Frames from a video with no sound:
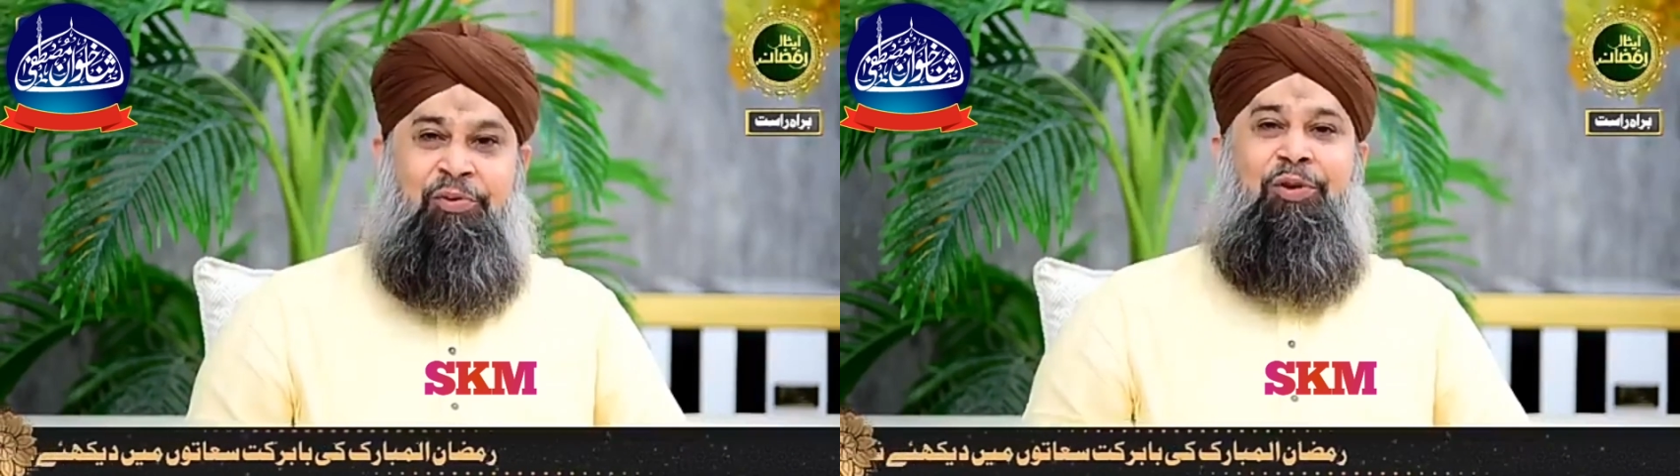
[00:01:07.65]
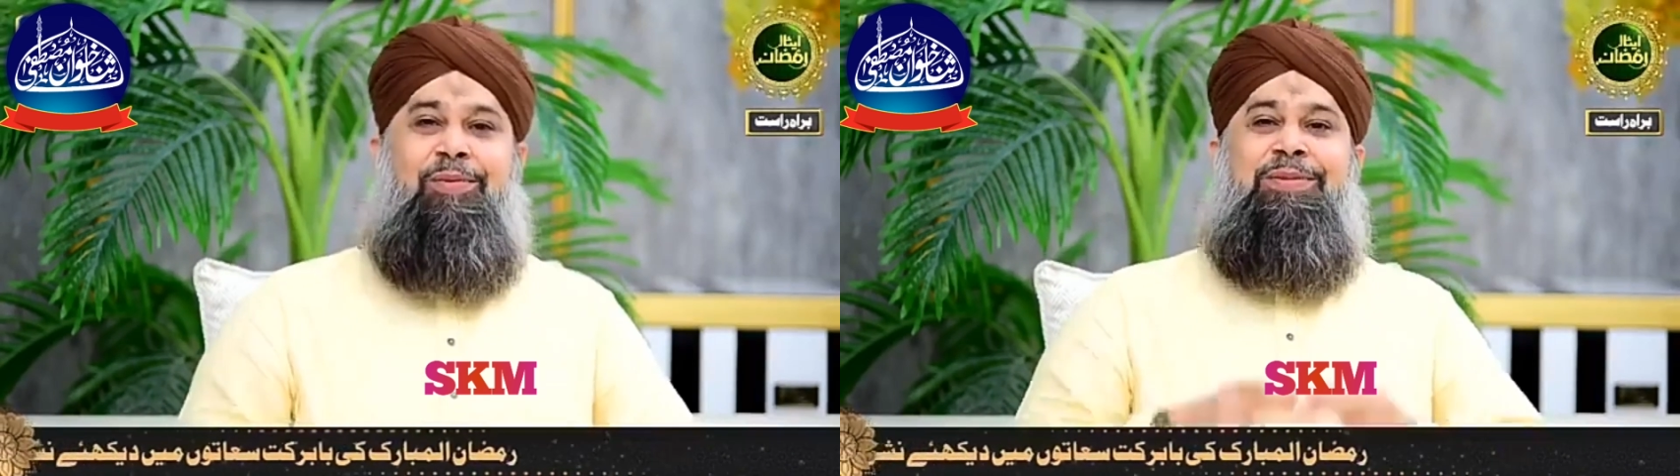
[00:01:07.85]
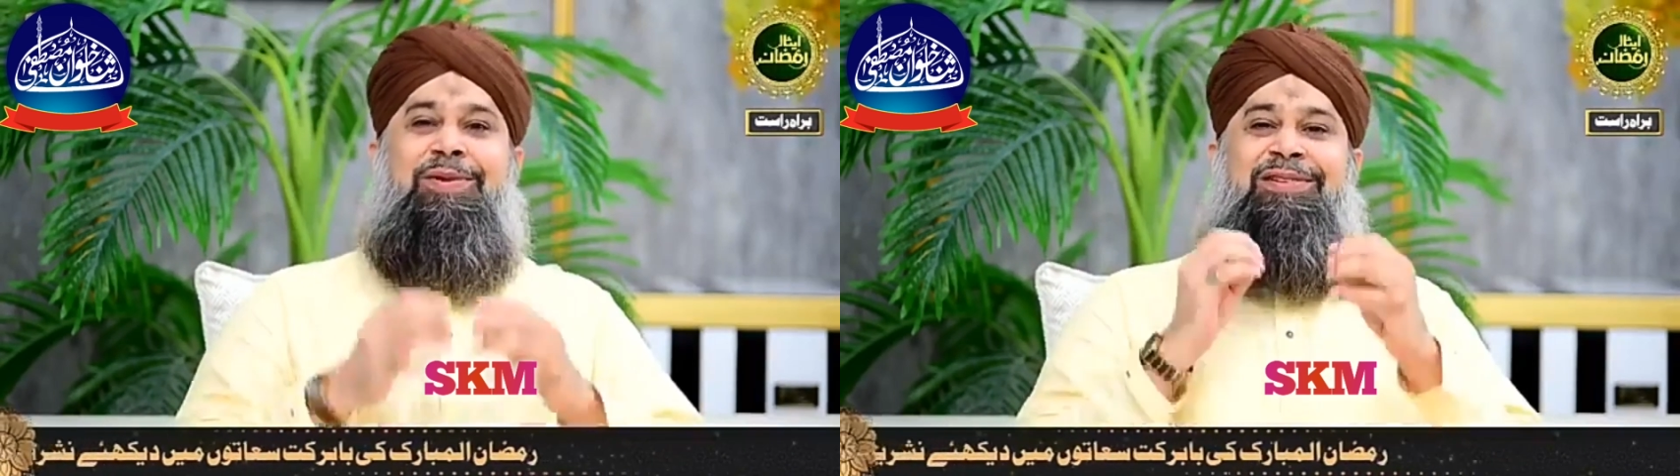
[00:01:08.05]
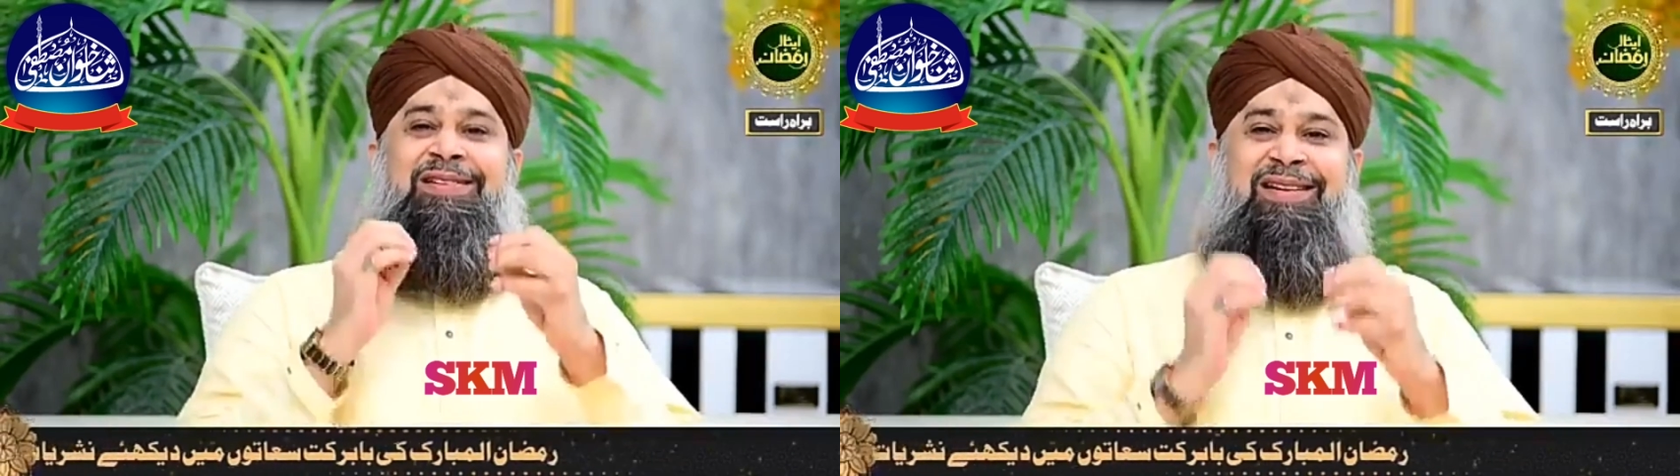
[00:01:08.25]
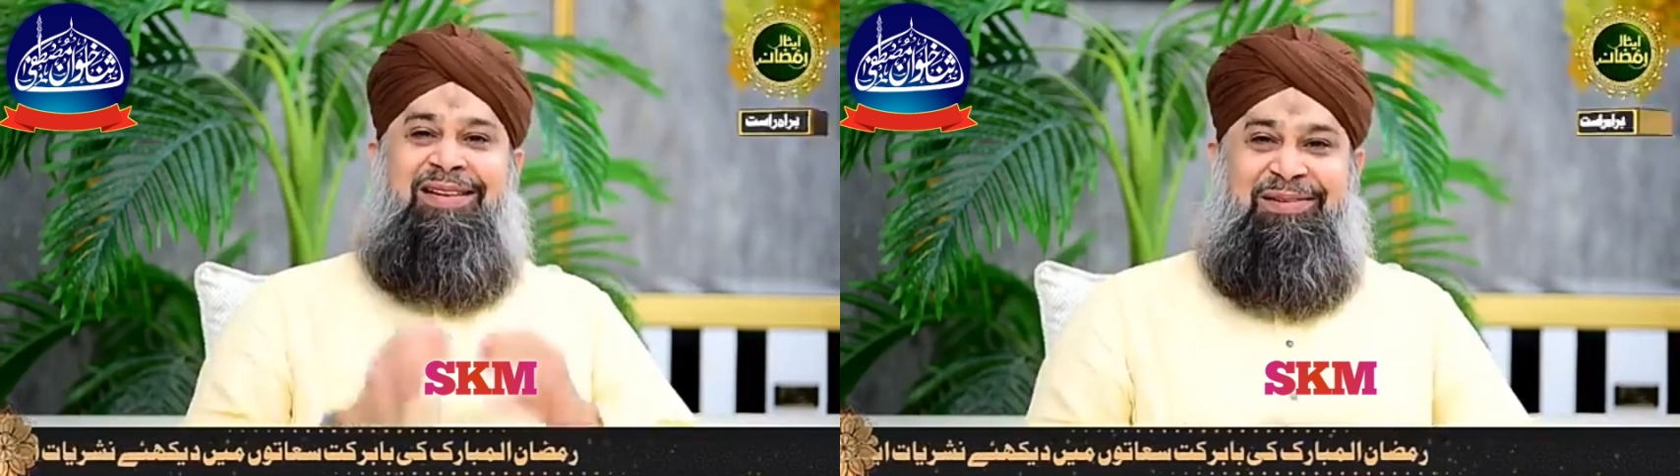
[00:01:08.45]
कॉल भी बहुत ज़्यादा
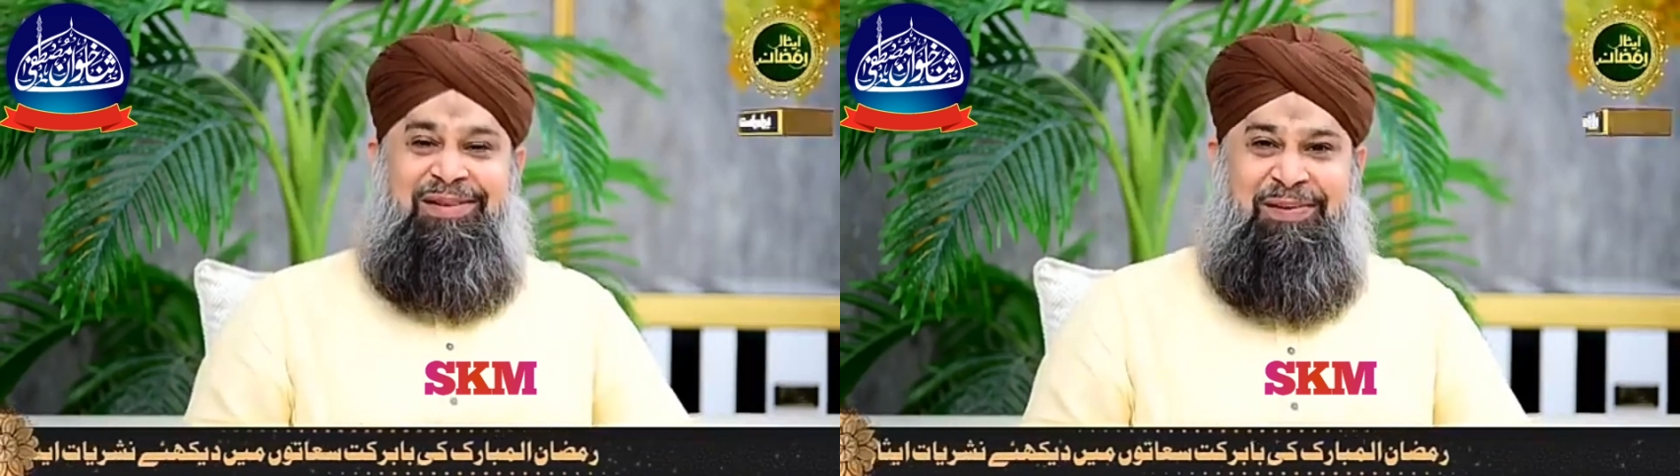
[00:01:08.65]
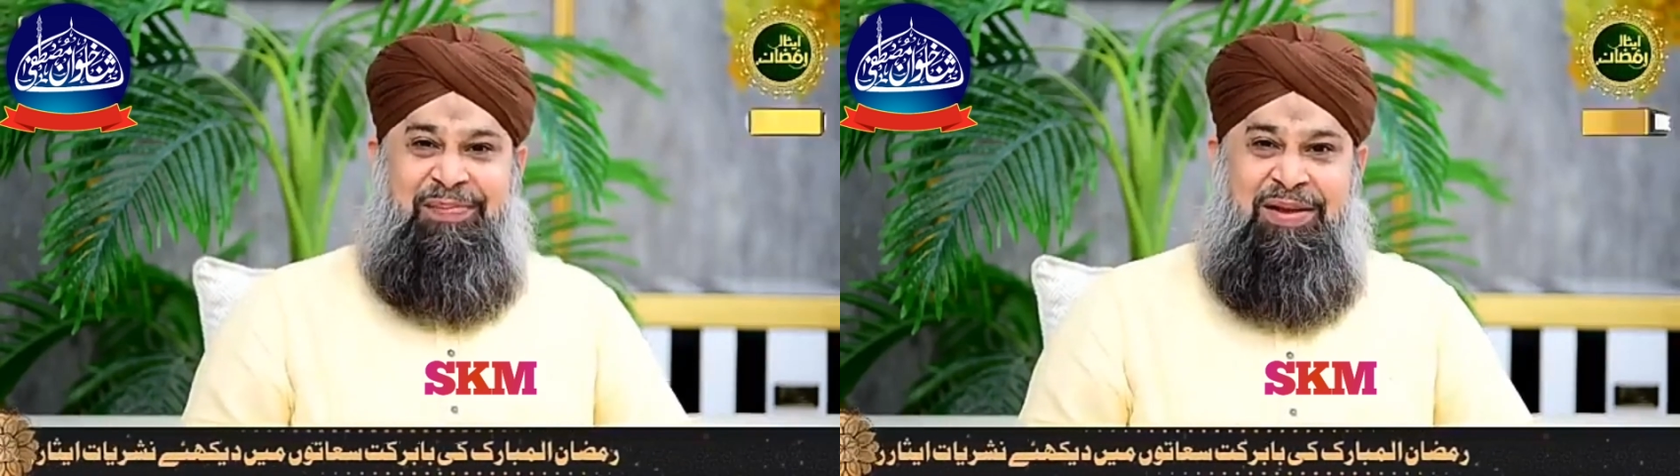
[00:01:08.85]
करते हैं